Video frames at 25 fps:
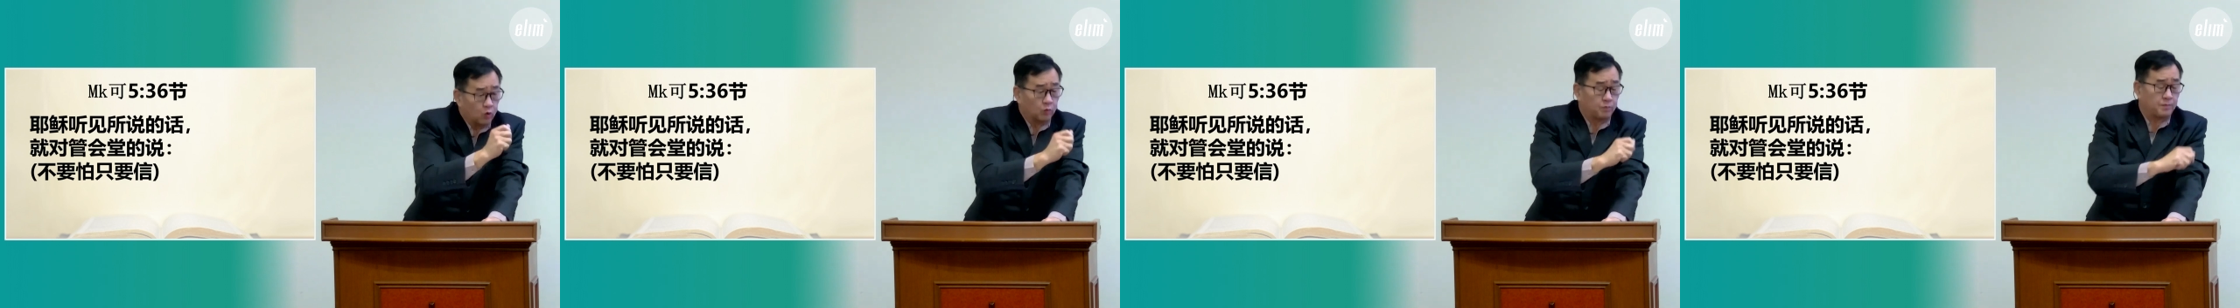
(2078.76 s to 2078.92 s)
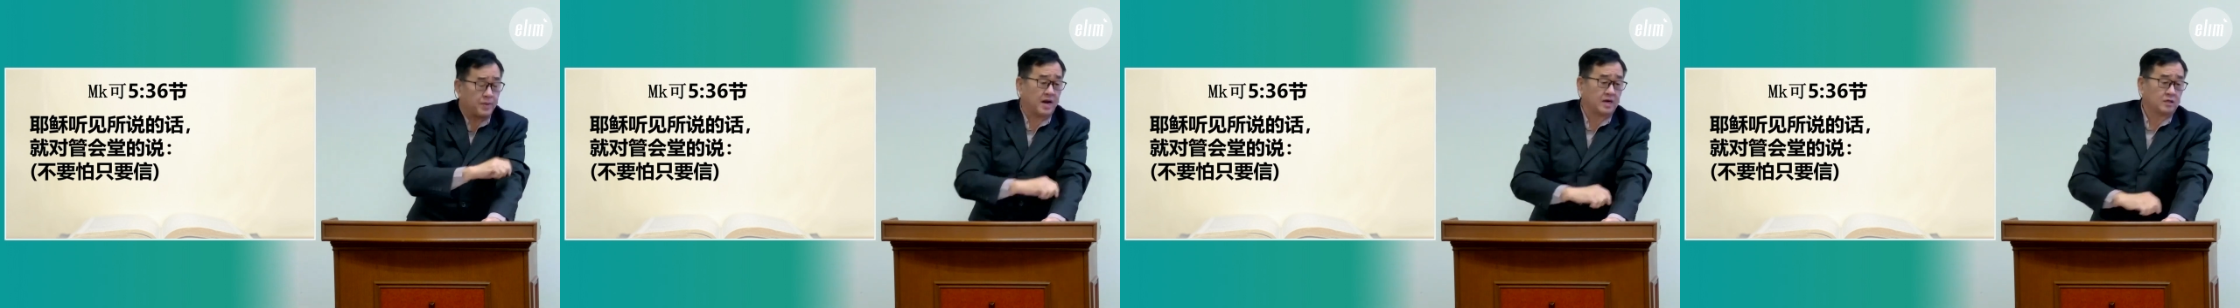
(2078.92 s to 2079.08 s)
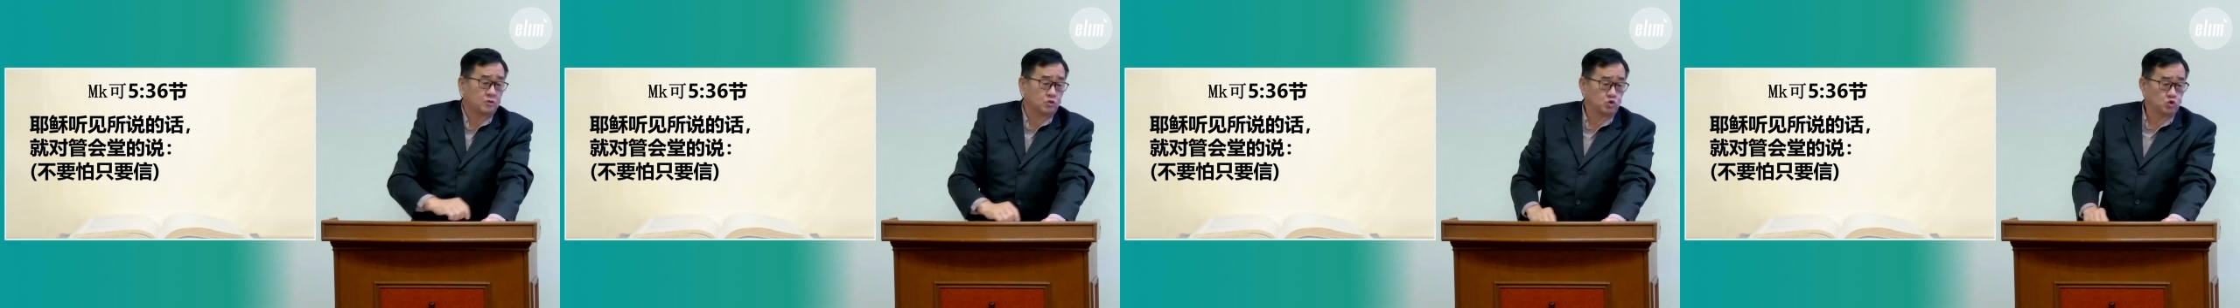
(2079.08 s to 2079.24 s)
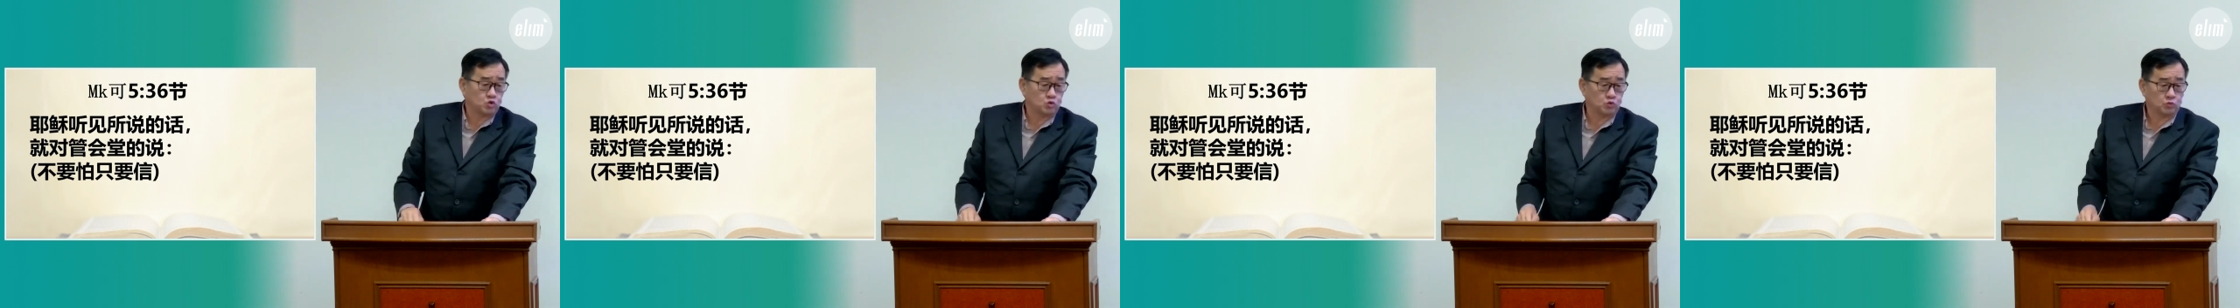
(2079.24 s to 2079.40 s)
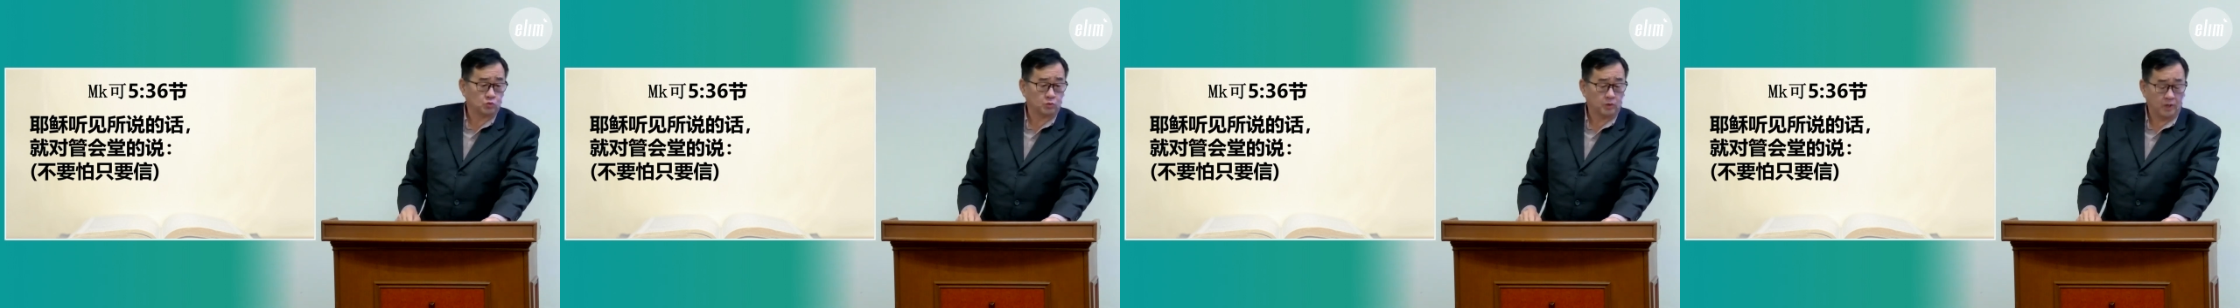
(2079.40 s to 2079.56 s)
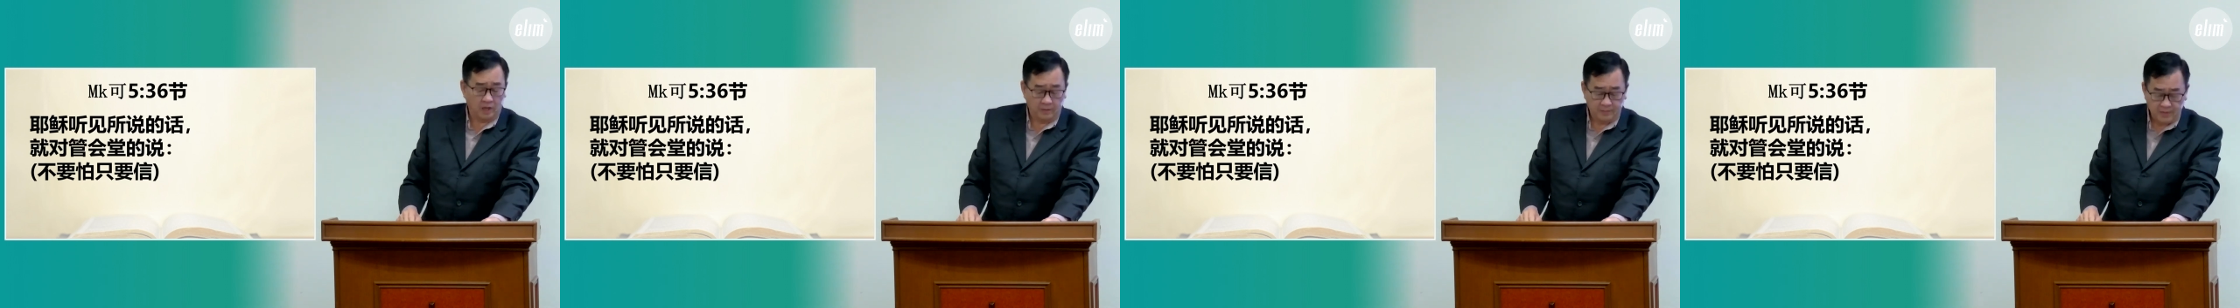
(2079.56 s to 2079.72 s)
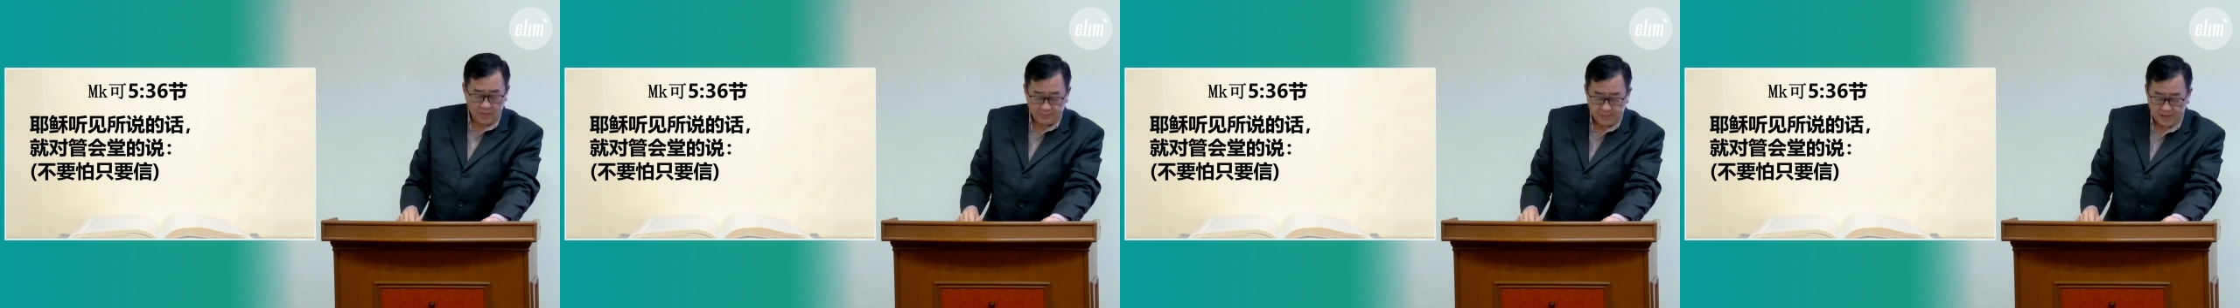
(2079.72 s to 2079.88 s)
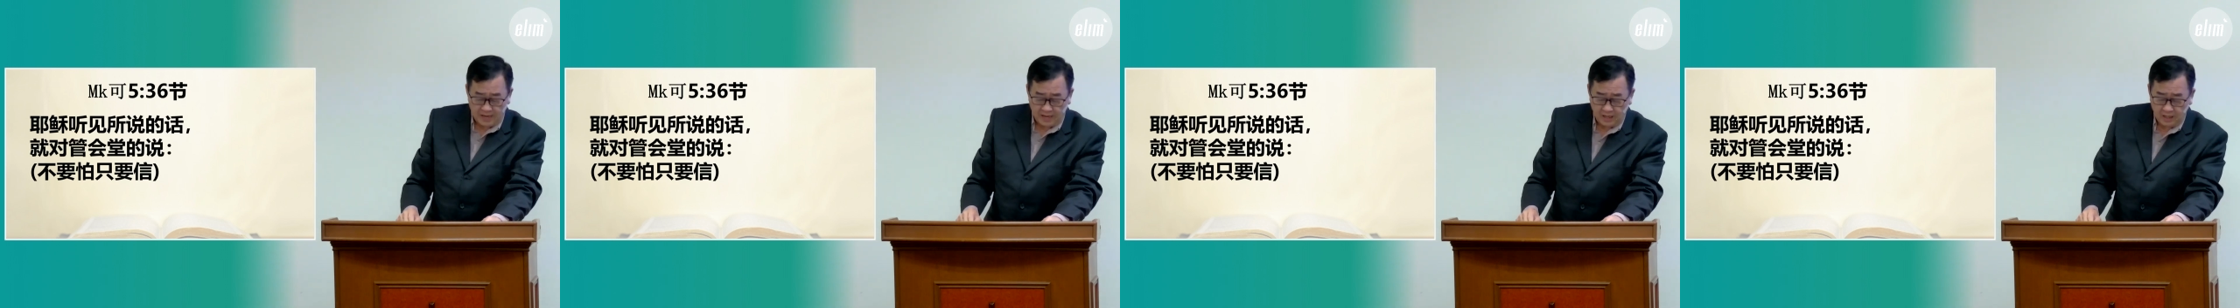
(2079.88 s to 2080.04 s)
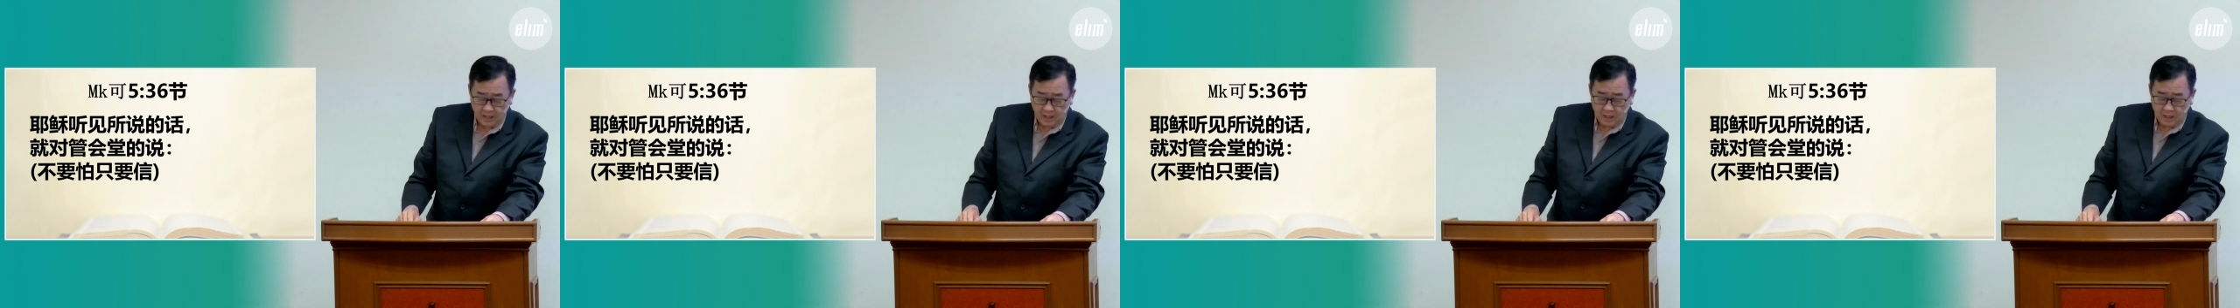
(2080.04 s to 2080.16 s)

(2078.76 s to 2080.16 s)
帮助。前面吗？